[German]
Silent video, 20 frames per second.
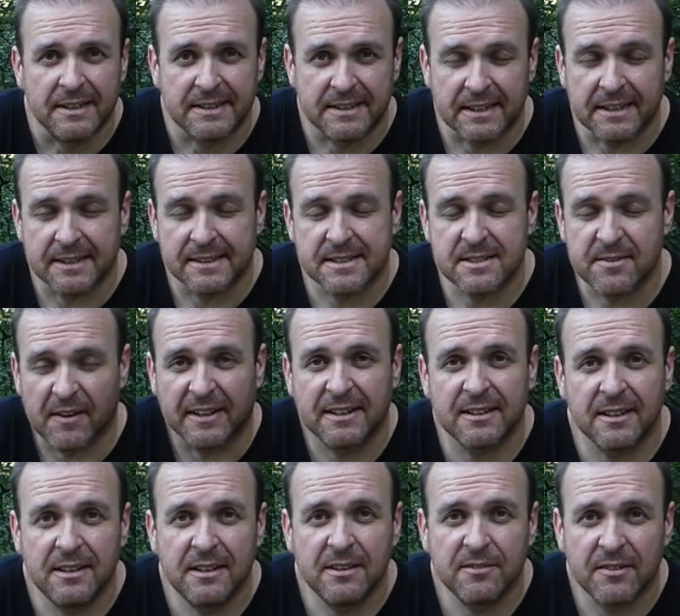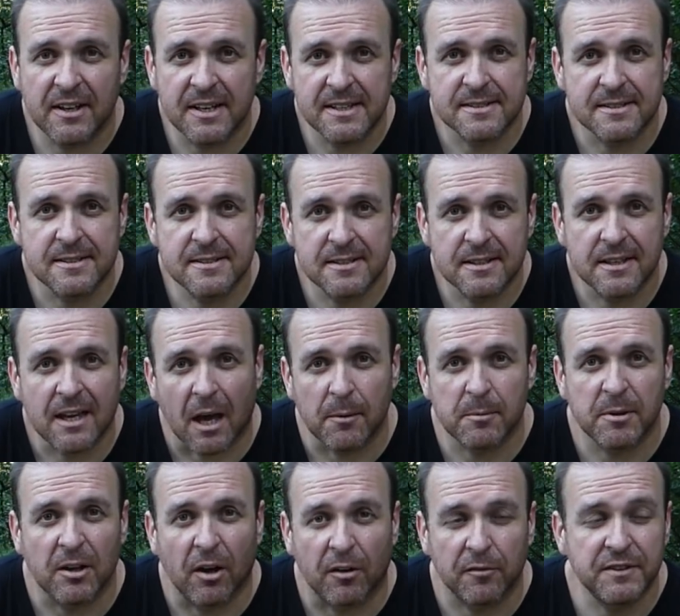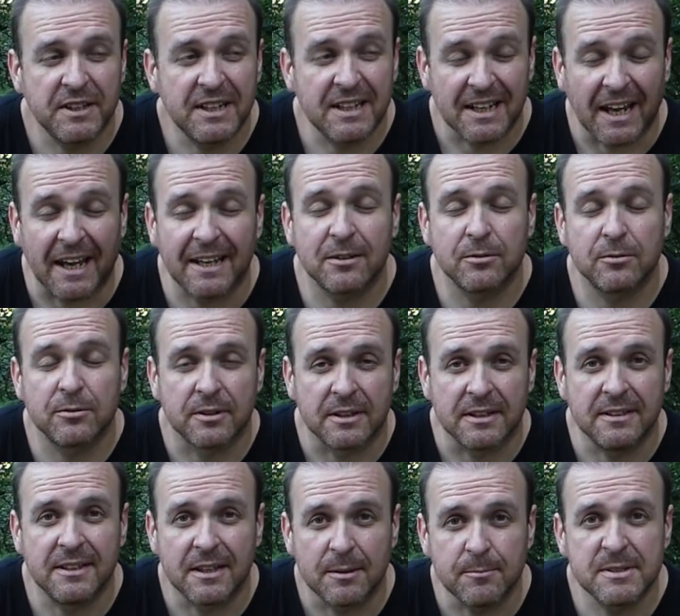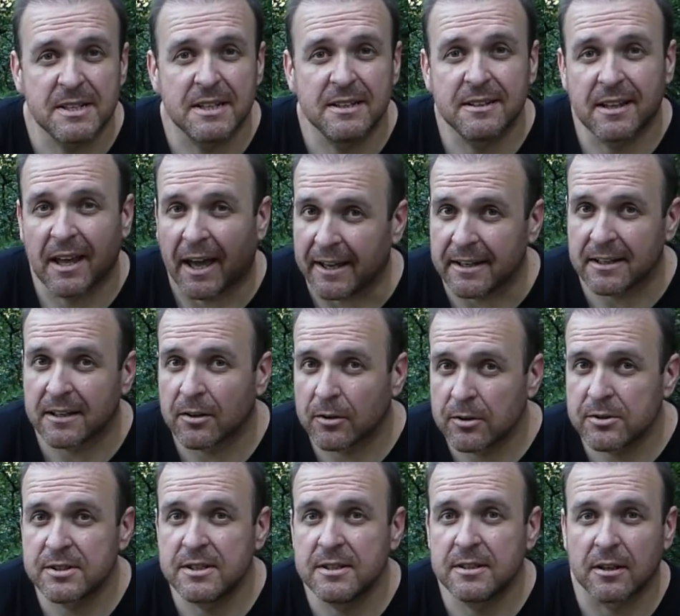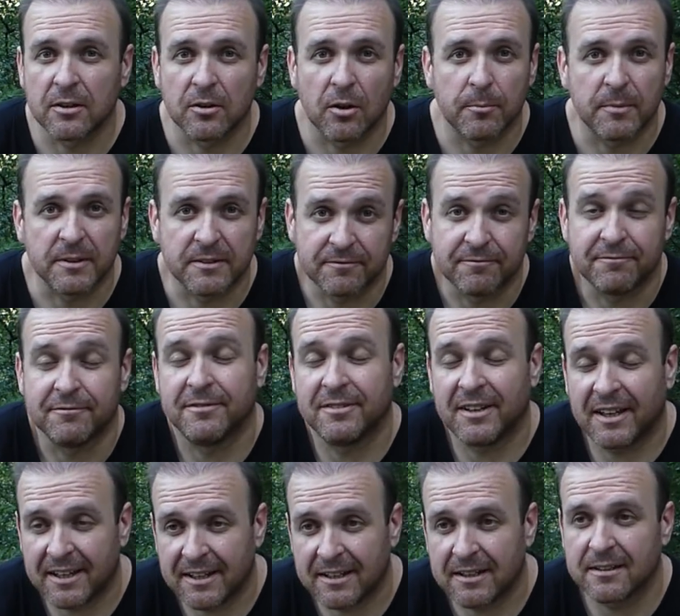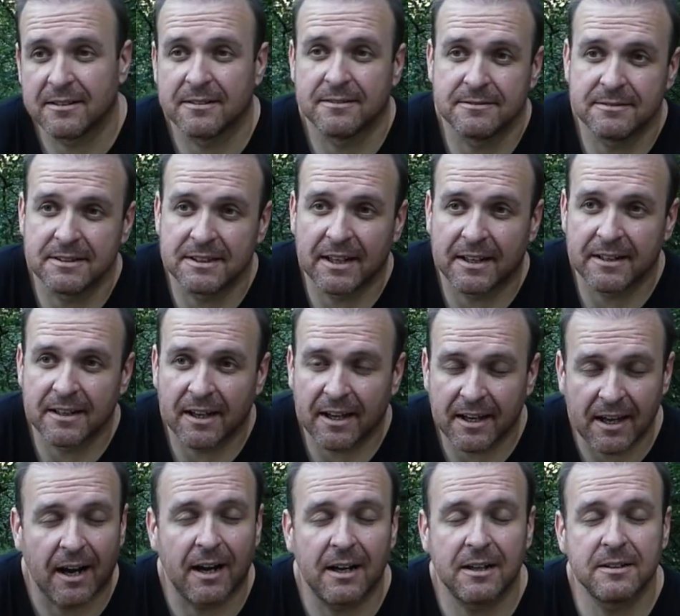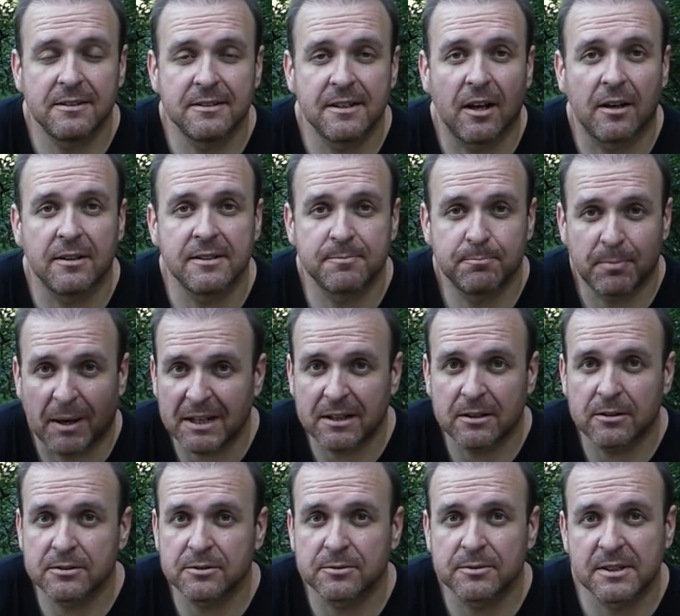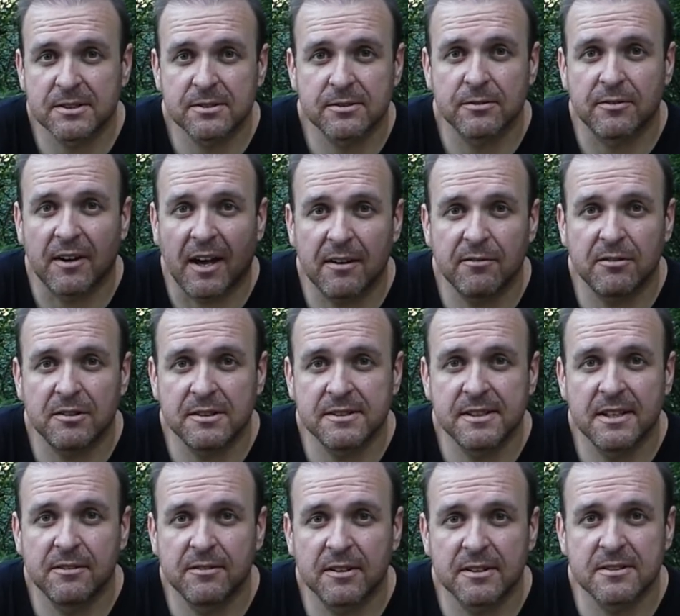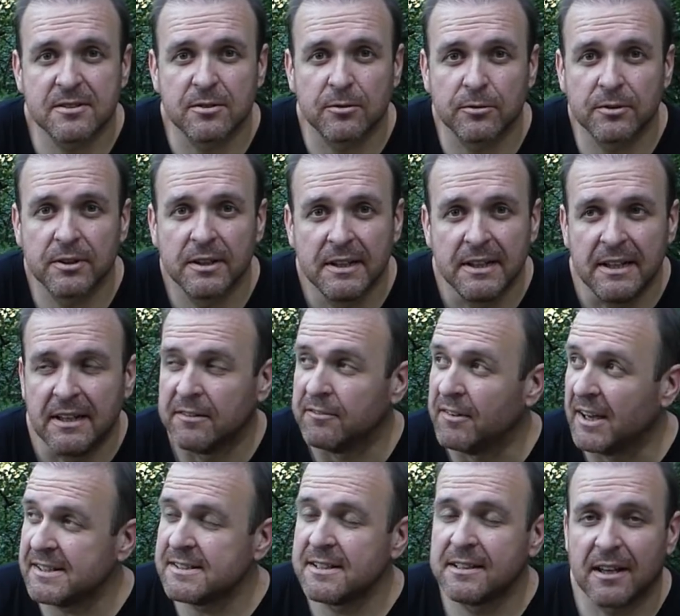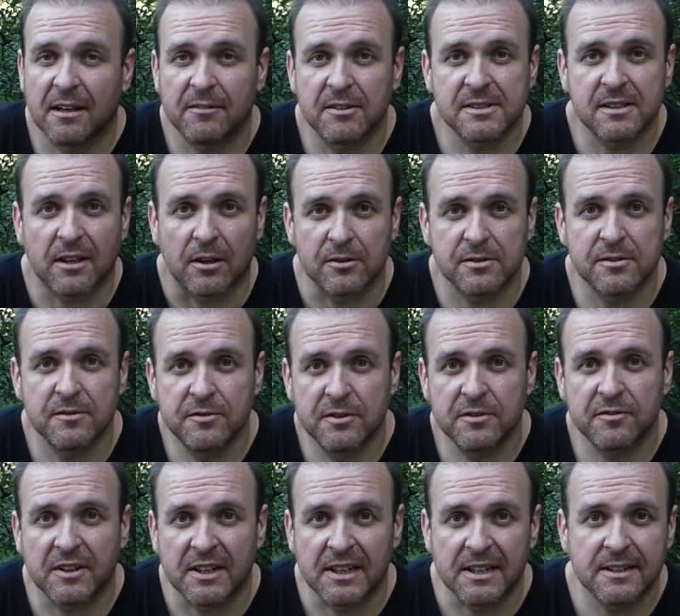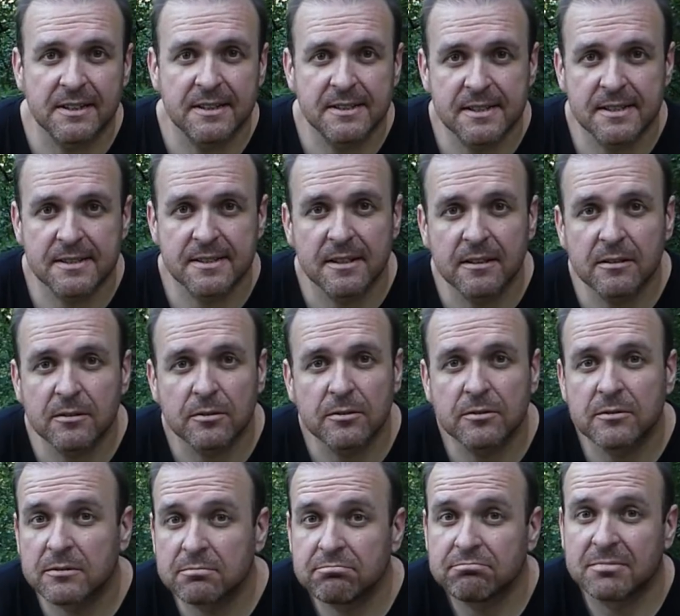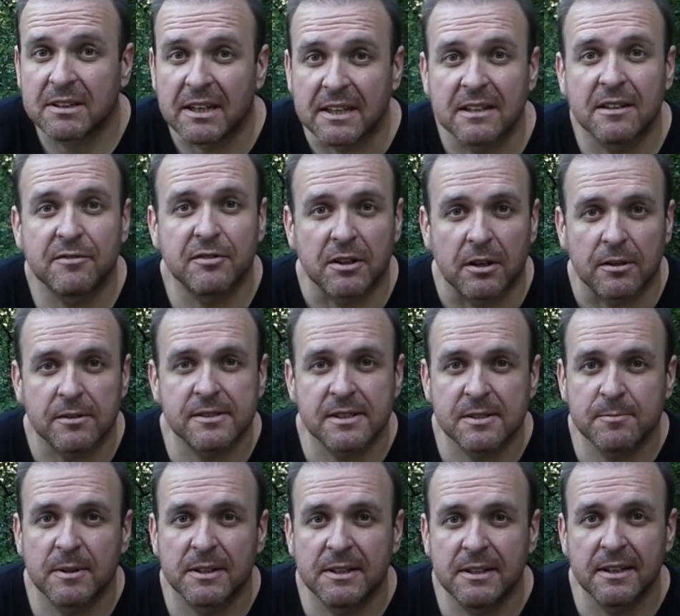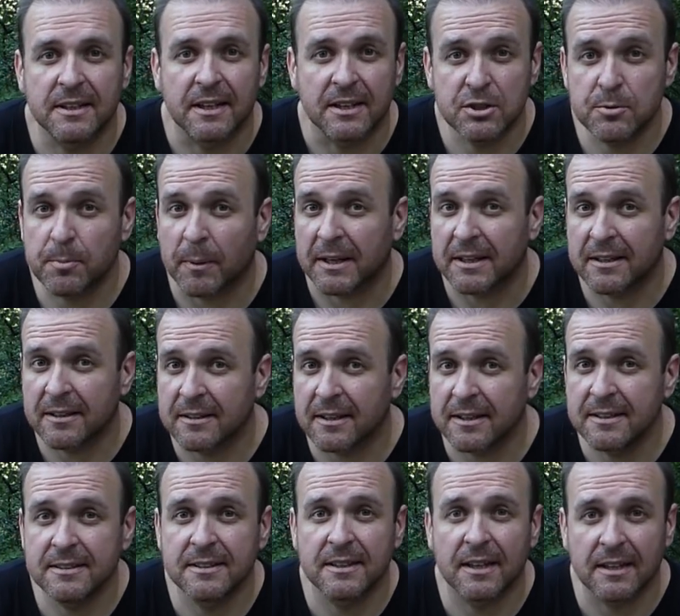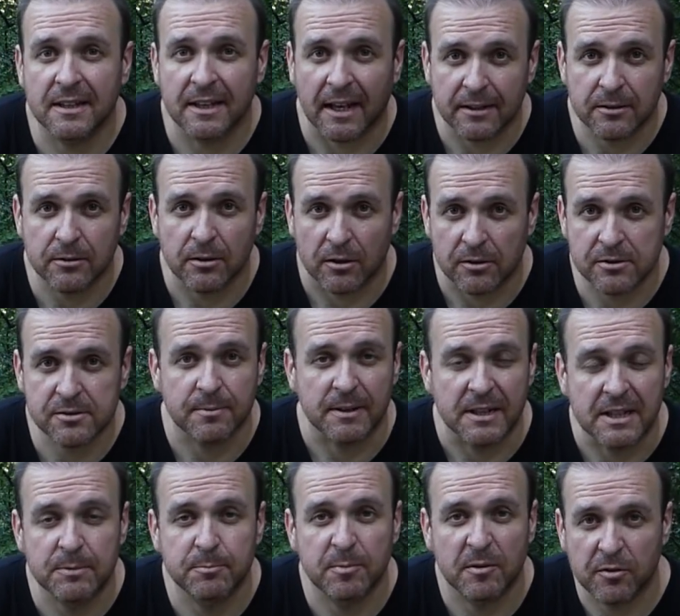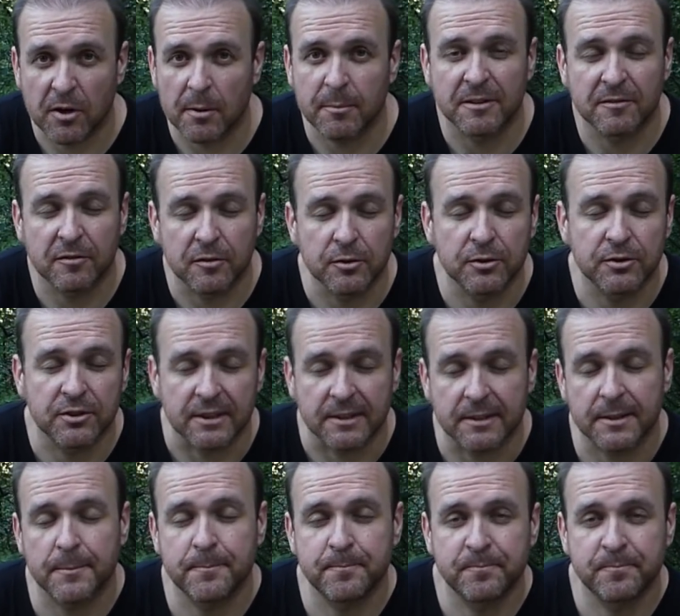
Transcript: Der zweite Hinweis ist, ich habe auf die Kleidung in dem Sinn keine Rücksicht genommen, weil in einer realen bug oder Survival-Situation weiß ich ja, was draußen für Verhältnisse sind und gehe davon aus, dass man hier entsprechend richtige Kleidung auswählt, bevor man flüchtet.